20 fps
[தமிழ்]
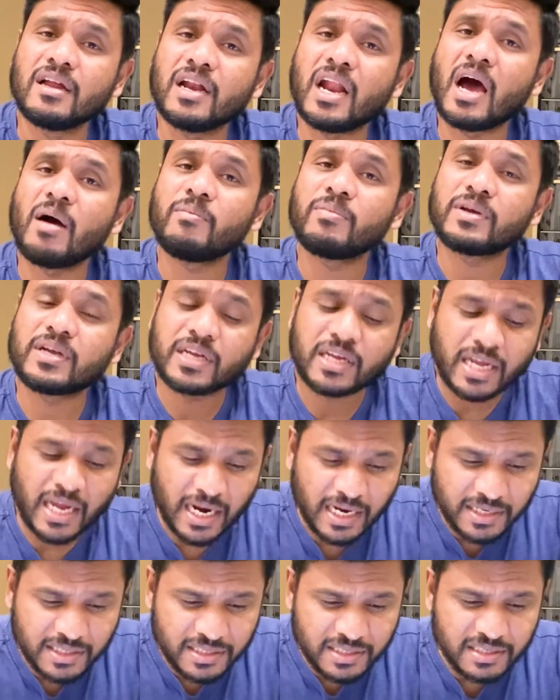நாம்
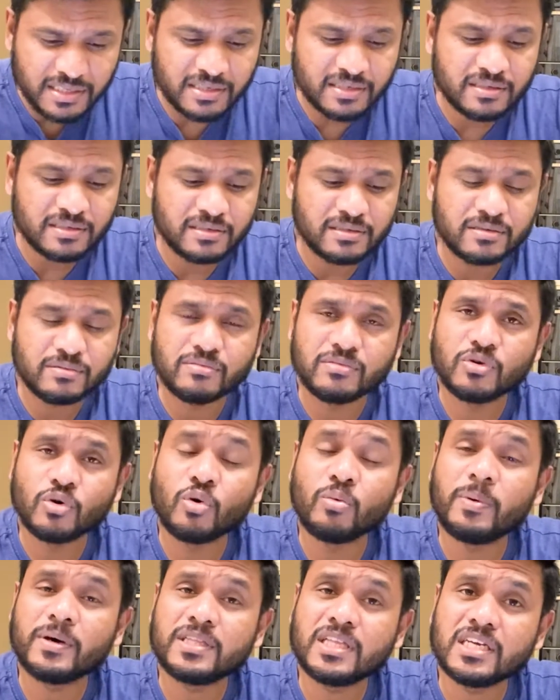கேட்டு
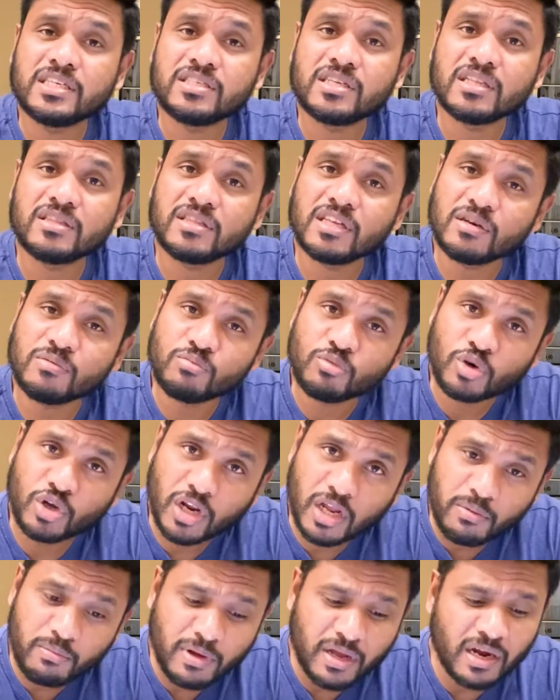உபதேசத்தின்
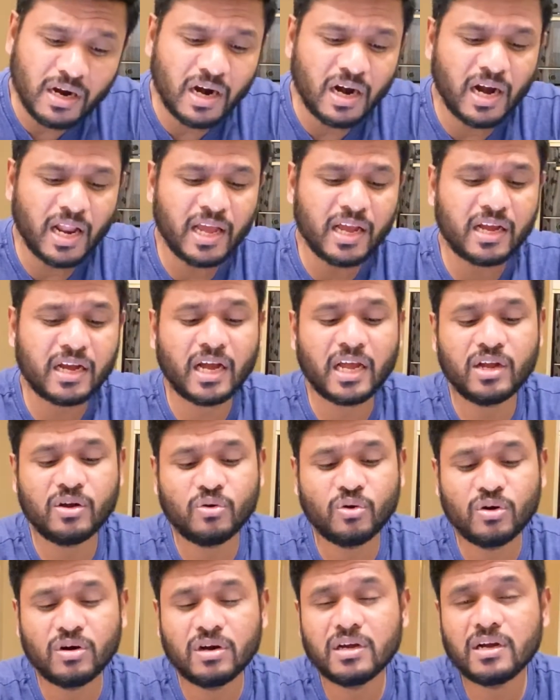முறைமைகளை கை
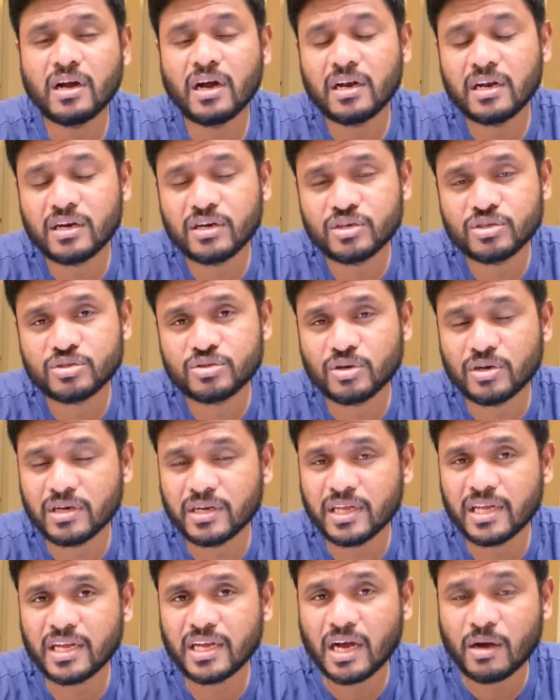கொள்ளுங்கள் என்று
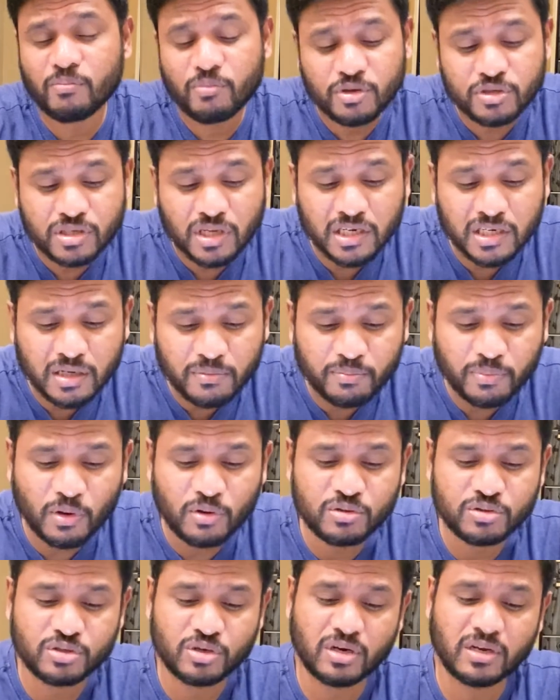சொல்லி இங்க அப்போ
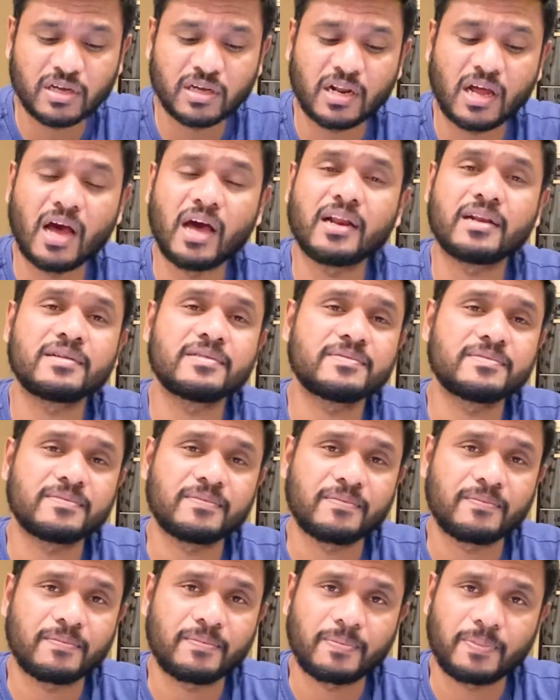பவுல் சொல்கிறார்
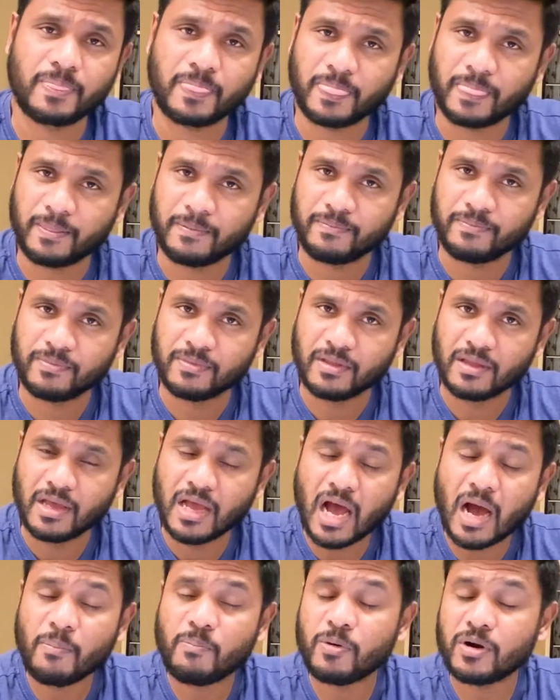
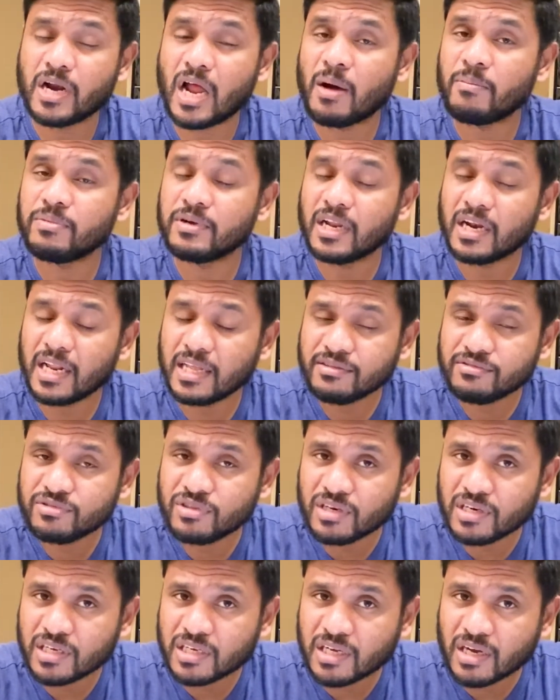அப்போ நாம்
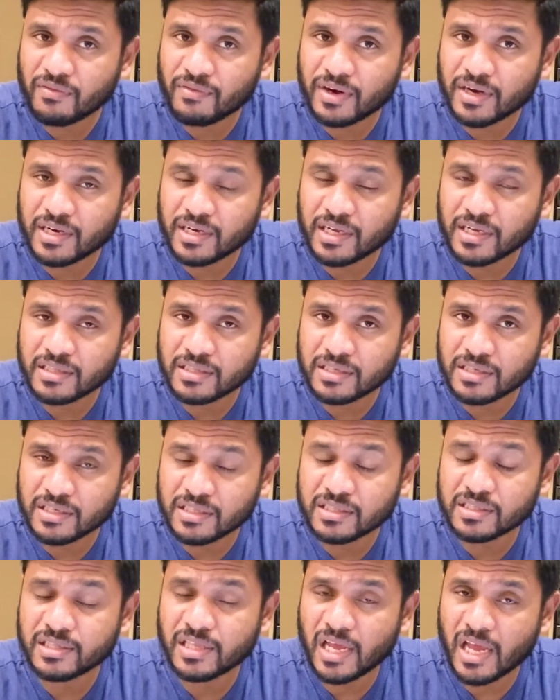நிலைத்திருக்க வேண்டியது
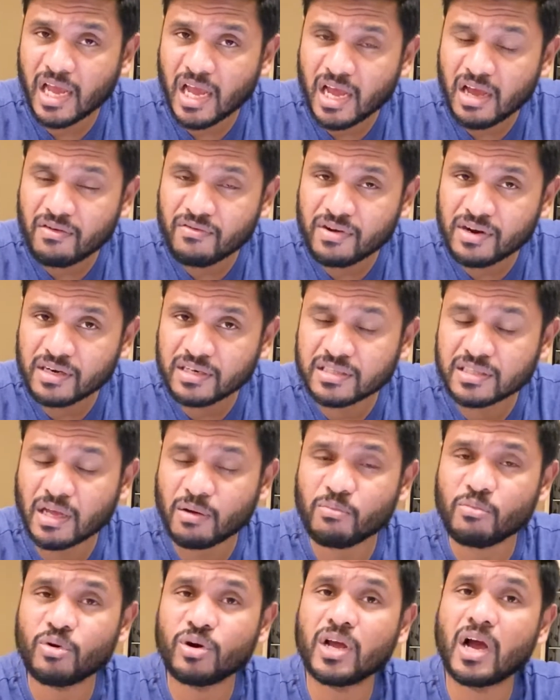தேவன்
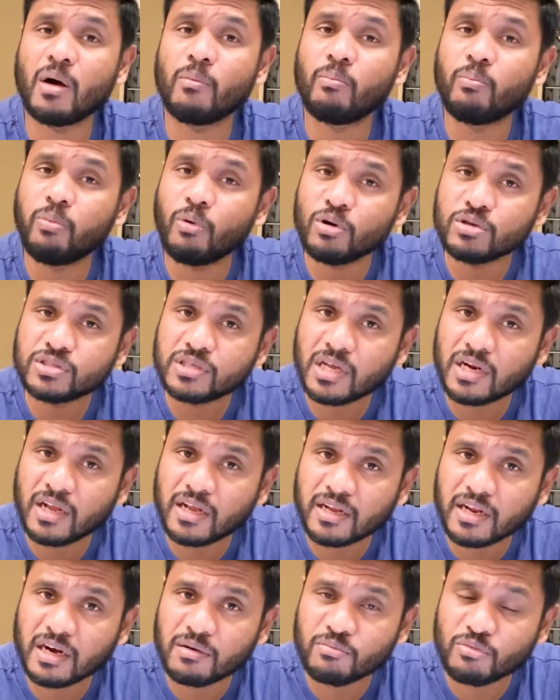தம்முடைய
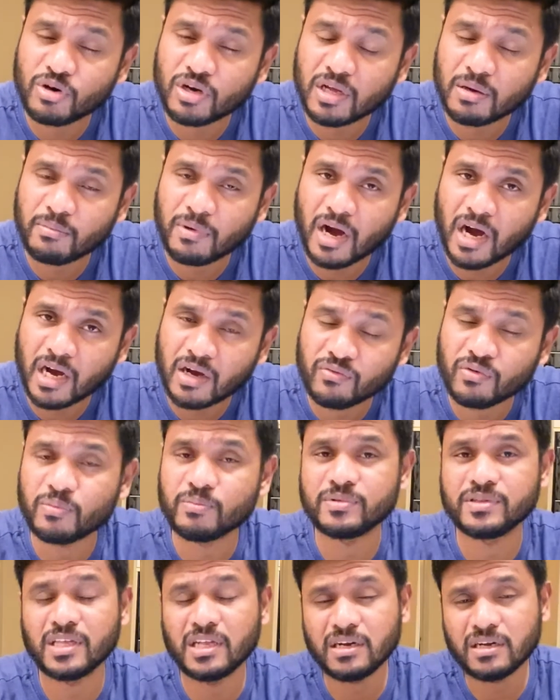அப்போசரர்கள்
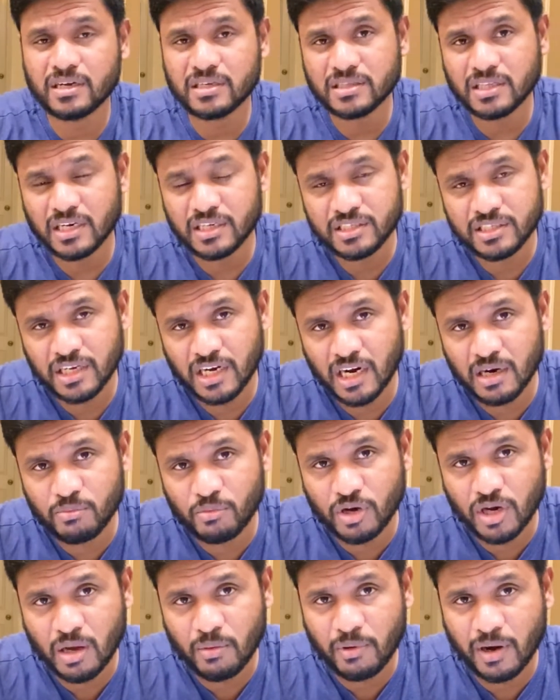மூலியமாகவும் தீர்க்கதரிசிகள்
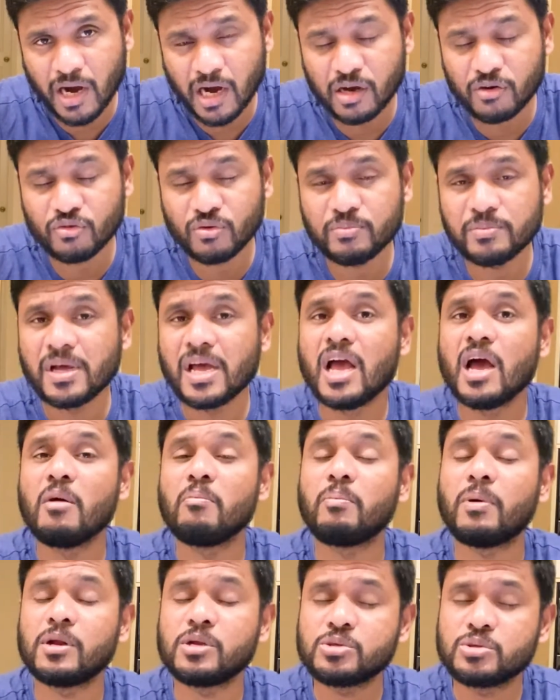மூலியமாகவும்
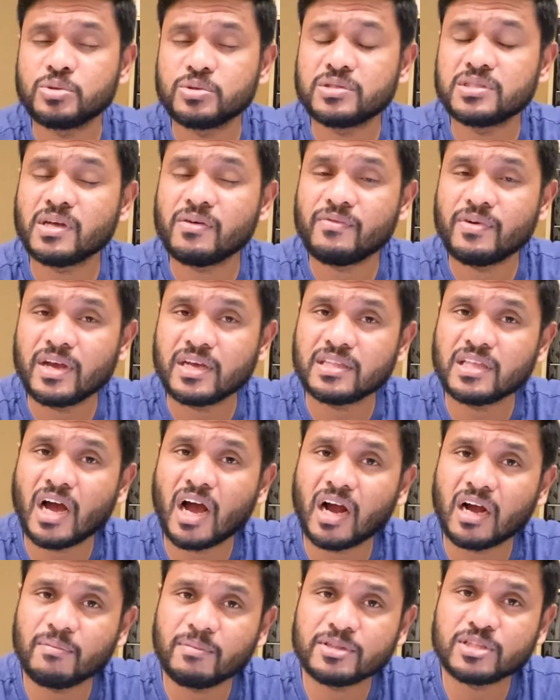பரிசுத்த
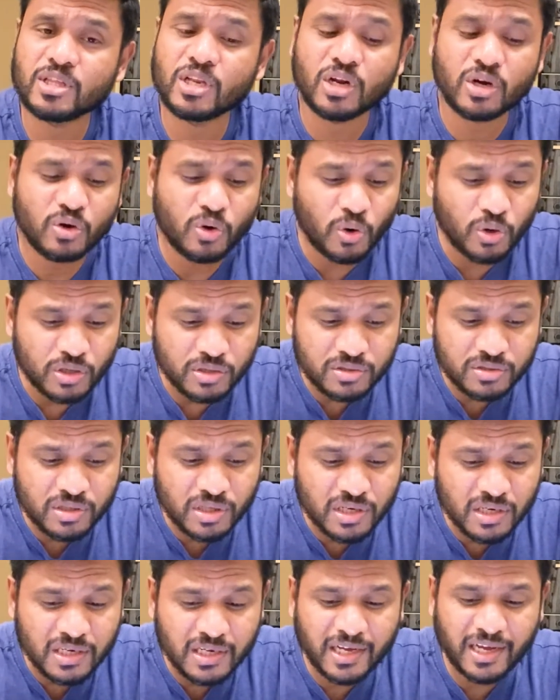வேதாகமத்தில்
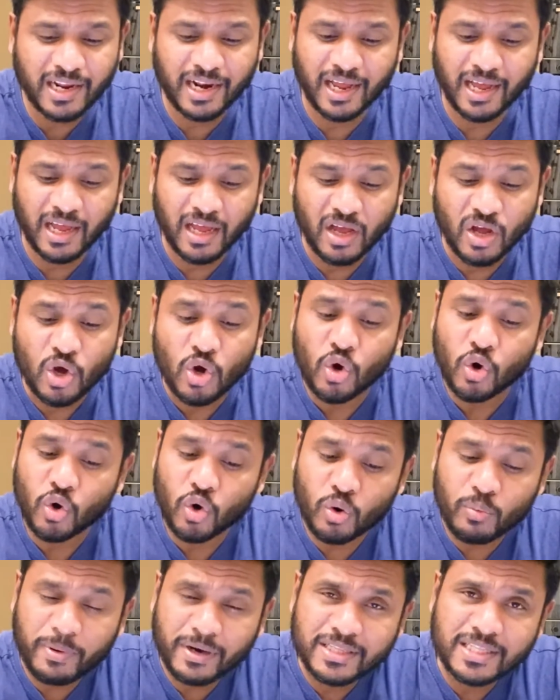கொடுத்திருக்கிற
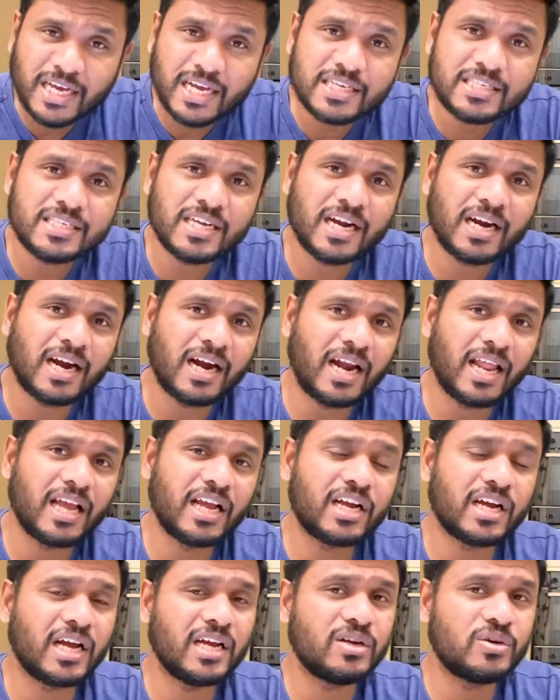உபதேசங்களை
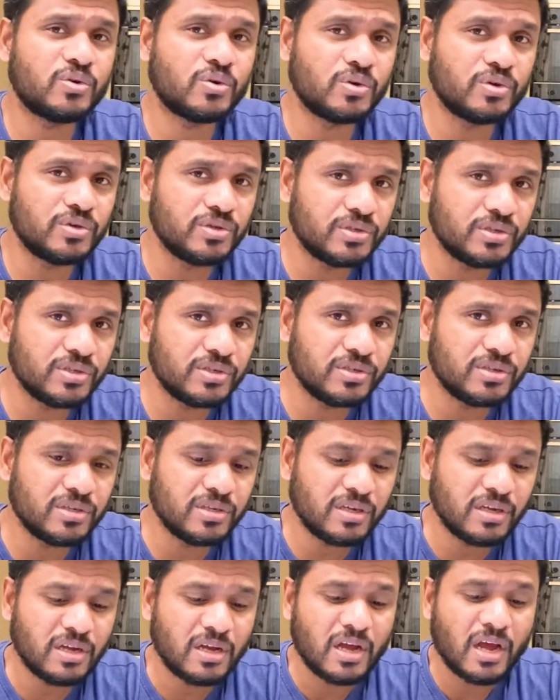கை கொண்டு
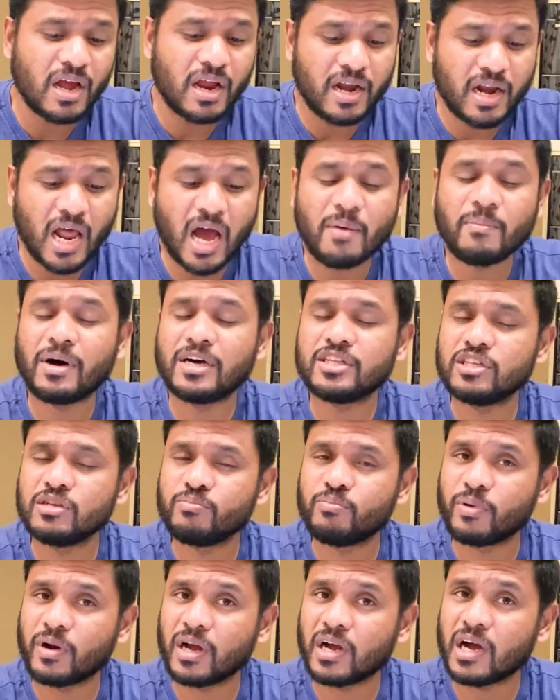நாம்
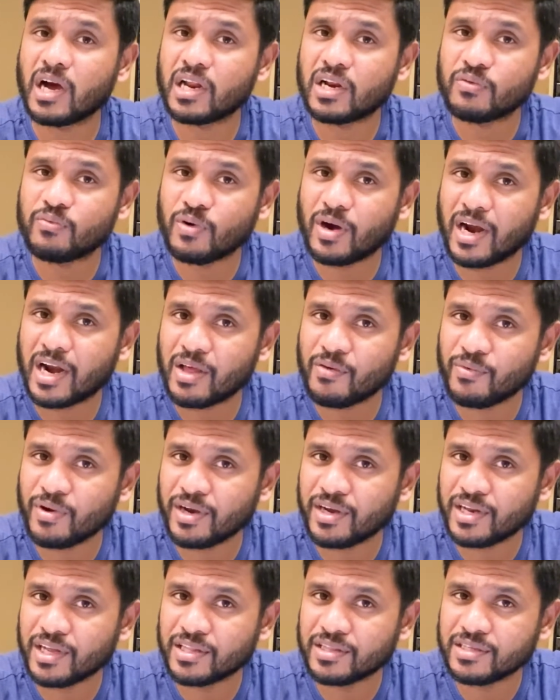அதன் பிரகாரம் வாழ
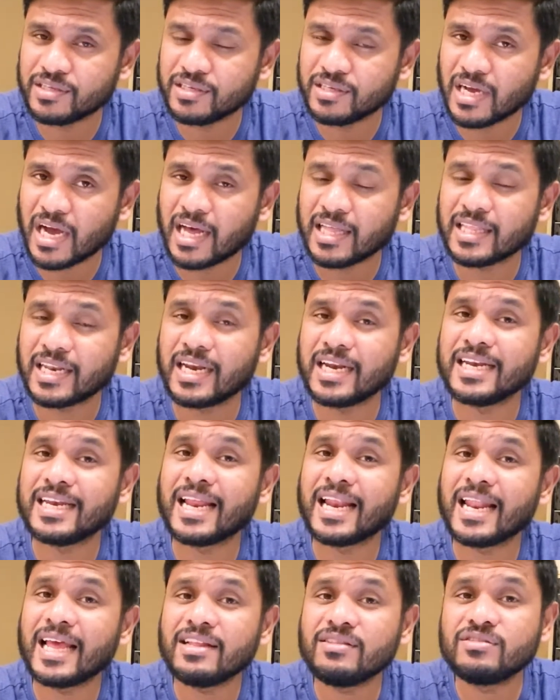வேண்டியது அதில்
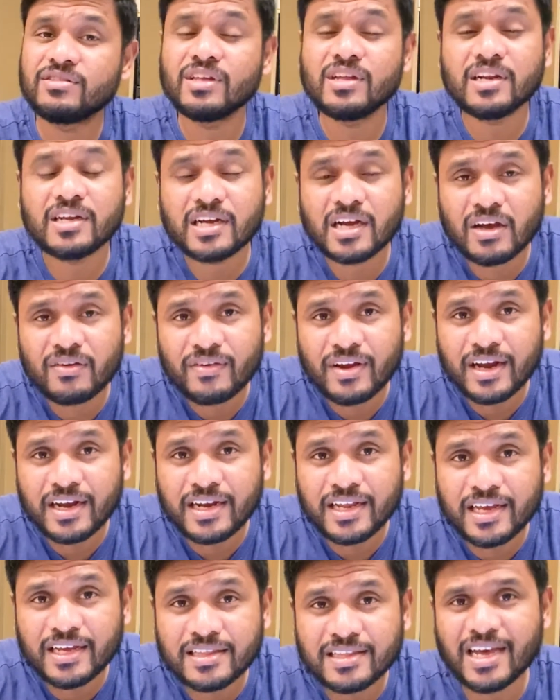நிலைத்திருக்க
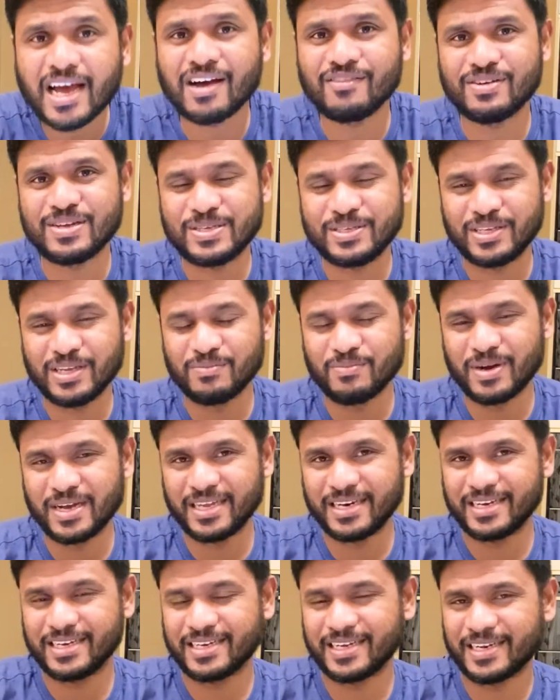வேண்டியது
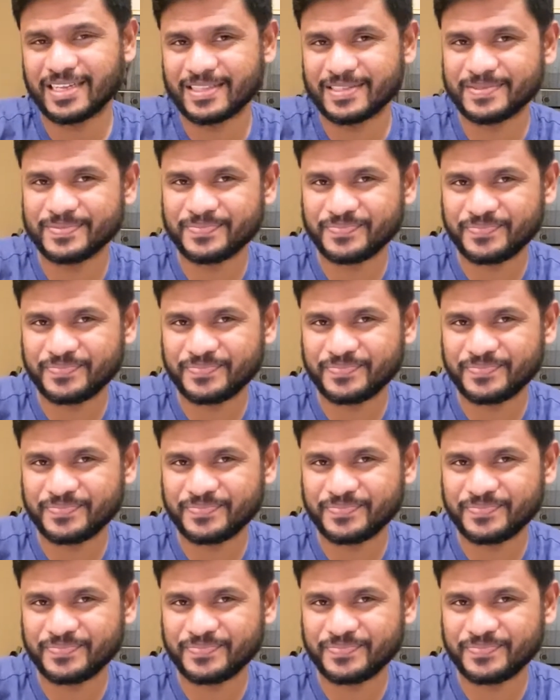அவசியமாக இருக்கிறது